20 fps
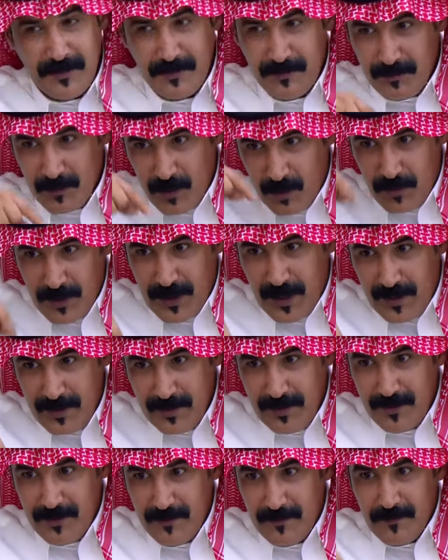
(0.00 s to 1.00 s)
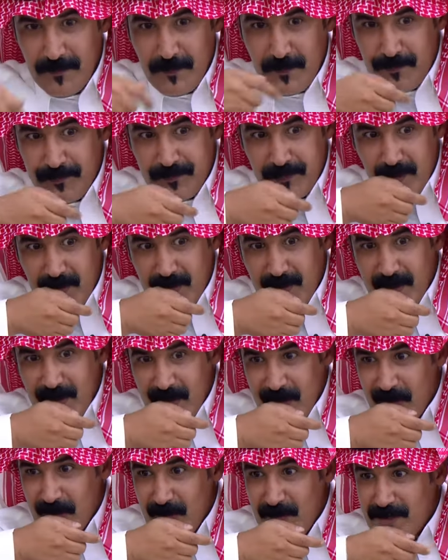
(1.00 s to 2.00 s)
من اخوياي
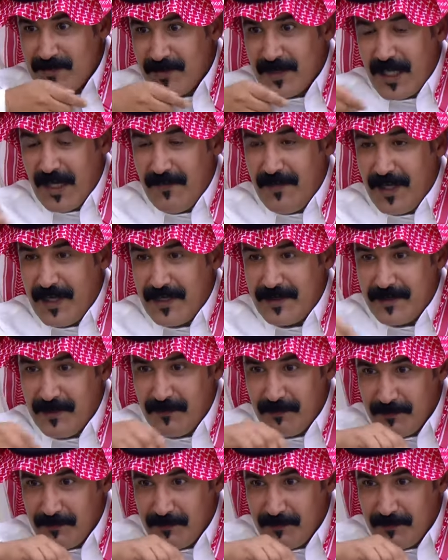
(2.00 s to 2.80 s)
يقول مسفر كيف اقدم؟